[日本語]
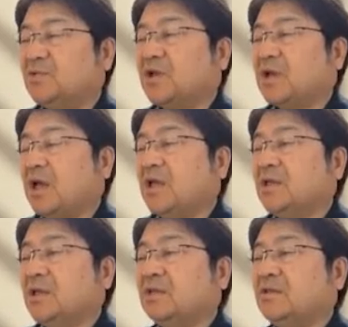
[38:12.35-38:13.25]
それ
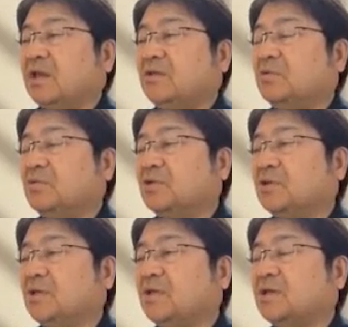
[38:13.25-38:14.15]
が現代の
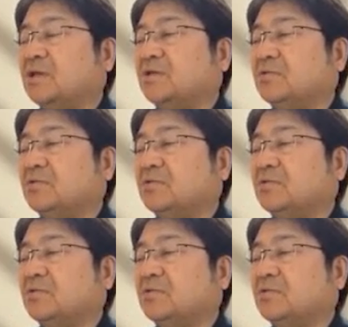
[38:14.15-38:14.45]
計算